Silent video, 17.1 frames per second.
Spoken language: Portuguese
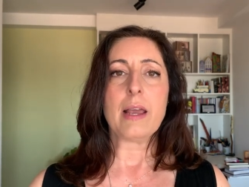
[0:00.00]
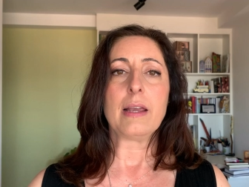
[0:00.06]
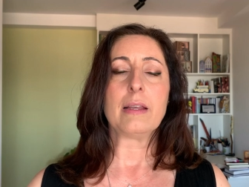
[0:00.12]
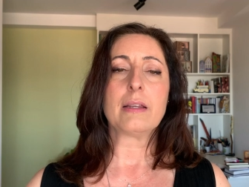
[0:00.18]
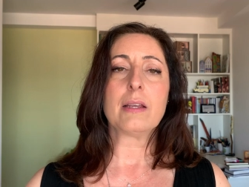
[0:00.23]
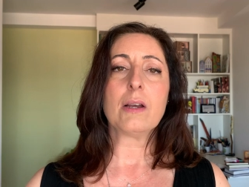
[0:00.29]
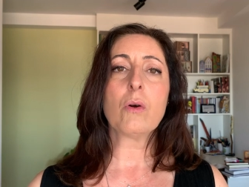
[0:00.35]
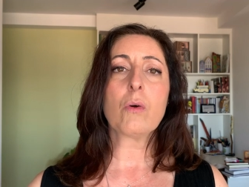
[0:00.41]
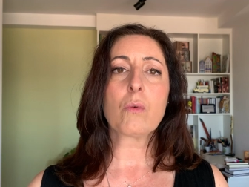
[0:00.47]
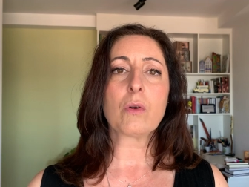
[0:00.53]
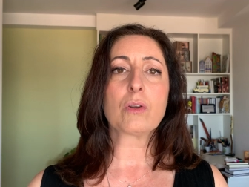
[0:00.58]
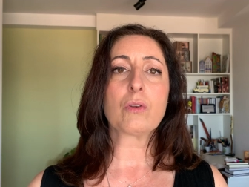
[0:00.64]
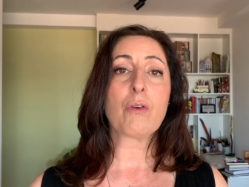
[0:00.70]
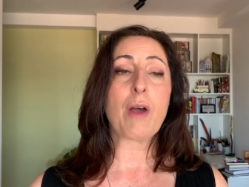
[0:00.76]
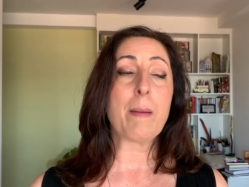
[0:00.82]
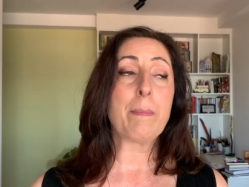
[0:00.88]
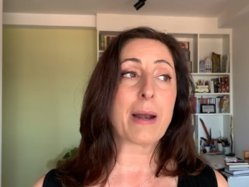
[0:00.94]
Então,
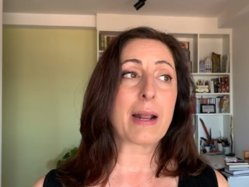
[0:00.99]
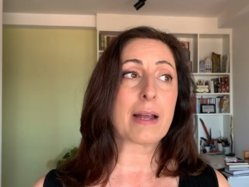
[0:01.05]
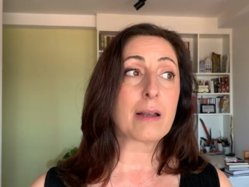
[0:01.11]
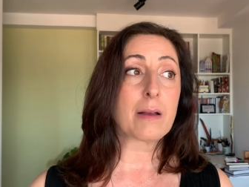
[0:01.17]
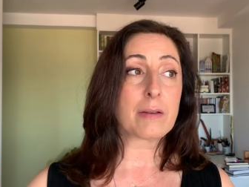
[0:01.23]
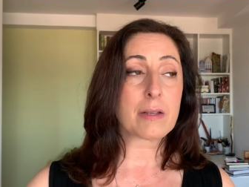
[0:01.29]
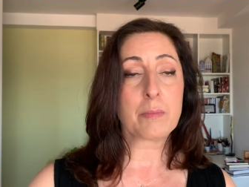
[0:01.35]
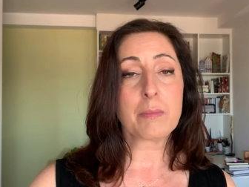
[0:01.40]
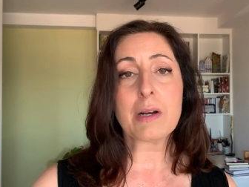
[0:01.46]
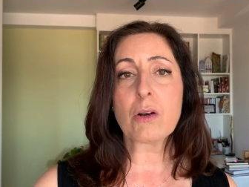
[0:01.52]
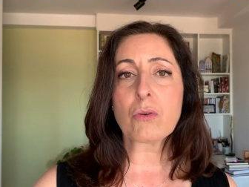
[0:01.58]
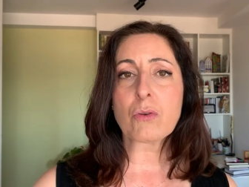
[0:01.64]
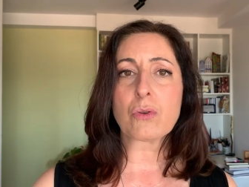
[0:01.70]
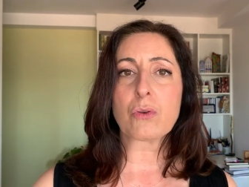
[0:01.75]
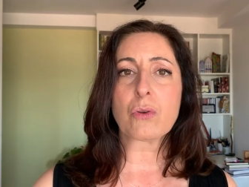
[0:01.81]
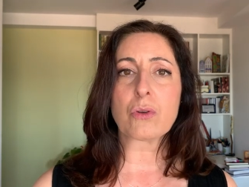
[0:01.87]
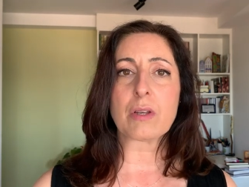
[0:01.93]
quando vai para as
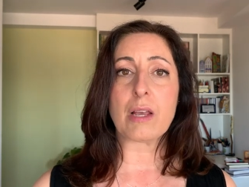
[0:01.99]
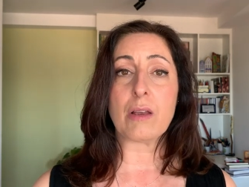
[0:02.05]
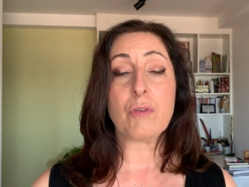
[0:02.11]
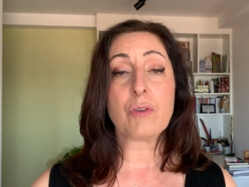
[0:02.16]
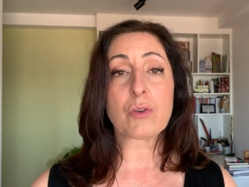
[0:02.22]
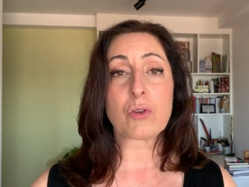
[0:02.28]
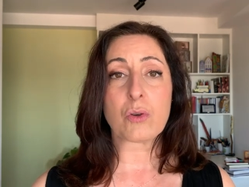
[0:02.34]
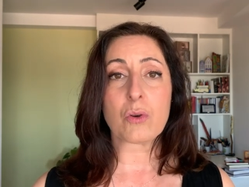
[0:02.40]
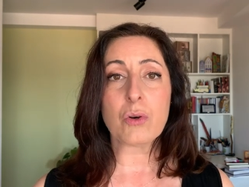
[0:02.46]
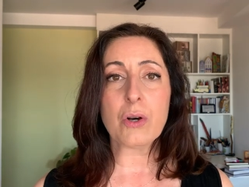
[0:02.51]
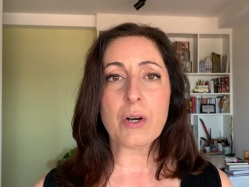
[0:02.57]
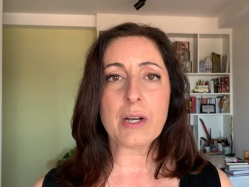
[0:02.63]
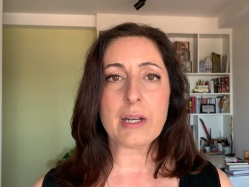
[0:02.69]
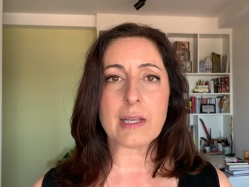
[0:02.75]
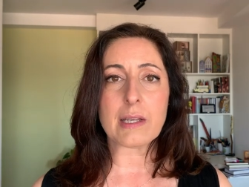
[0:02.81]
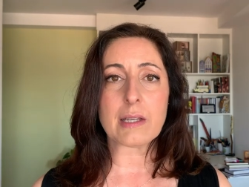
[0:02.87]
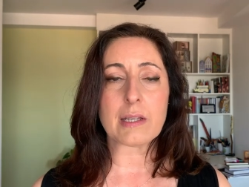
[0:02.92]
mãos dos
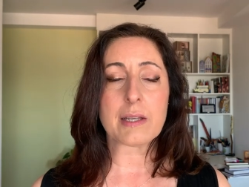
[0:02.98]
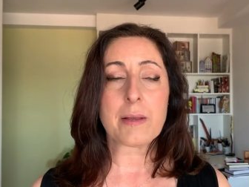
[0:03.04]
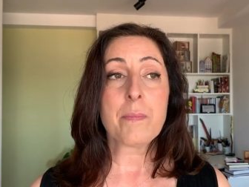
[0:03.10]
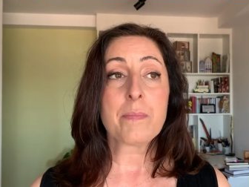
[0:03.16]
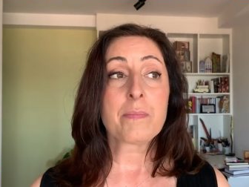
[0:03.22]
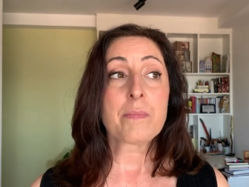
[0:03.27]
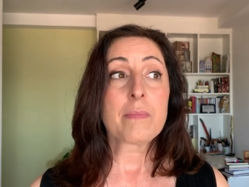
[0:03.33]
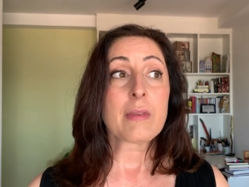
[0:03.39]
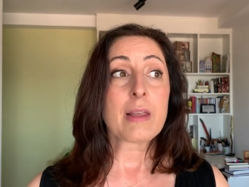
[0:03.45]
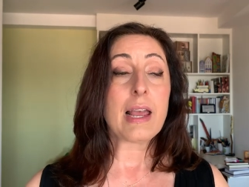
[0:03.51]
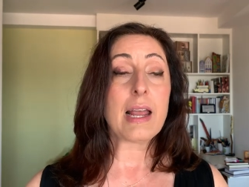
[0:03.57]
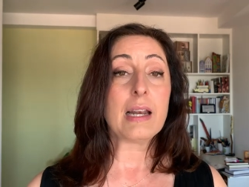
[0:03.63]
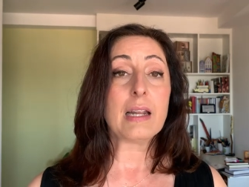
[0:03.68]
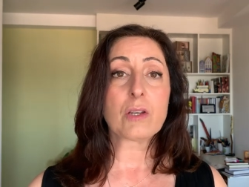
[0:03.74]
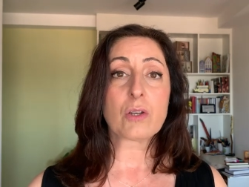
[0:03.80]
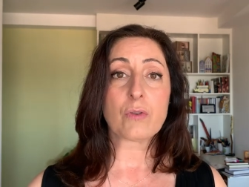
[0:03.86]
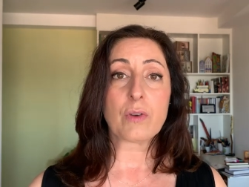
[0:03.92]
revisores,
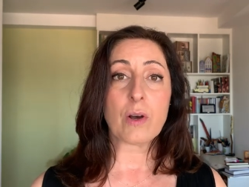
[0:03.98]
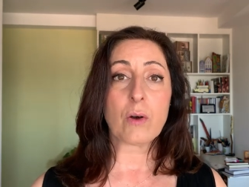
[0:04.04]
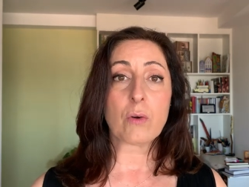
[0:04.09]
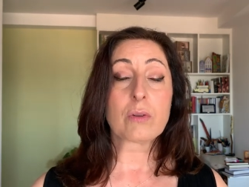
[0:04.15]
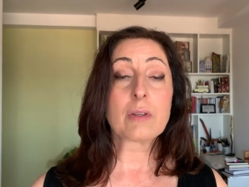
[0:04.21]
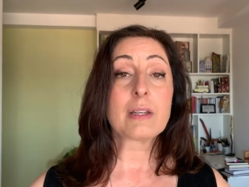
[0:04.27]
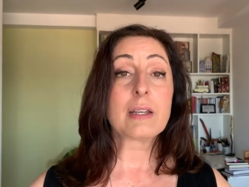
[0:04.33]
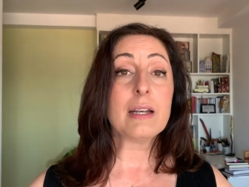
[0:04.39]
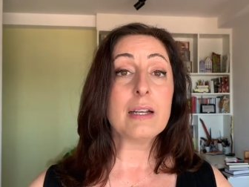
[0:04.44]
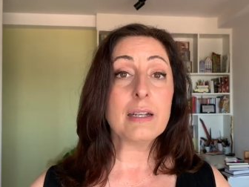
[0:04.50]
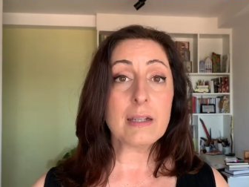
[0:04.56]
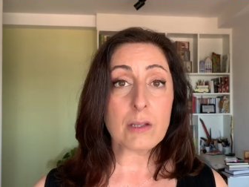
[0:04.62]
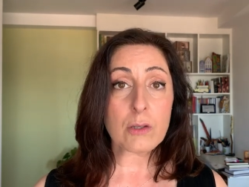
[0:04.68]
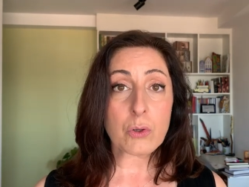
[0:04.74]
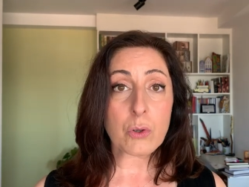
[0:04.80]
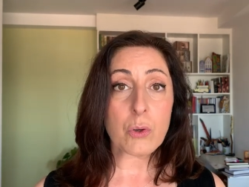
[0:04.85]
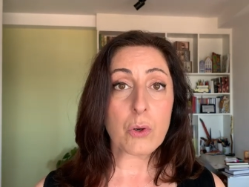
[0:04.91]
eles vão
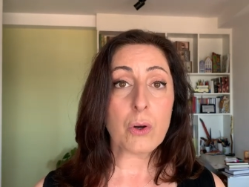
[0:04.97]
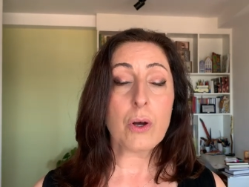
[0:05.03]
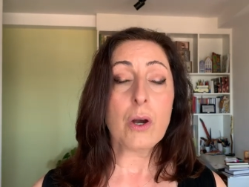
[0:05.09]
tanto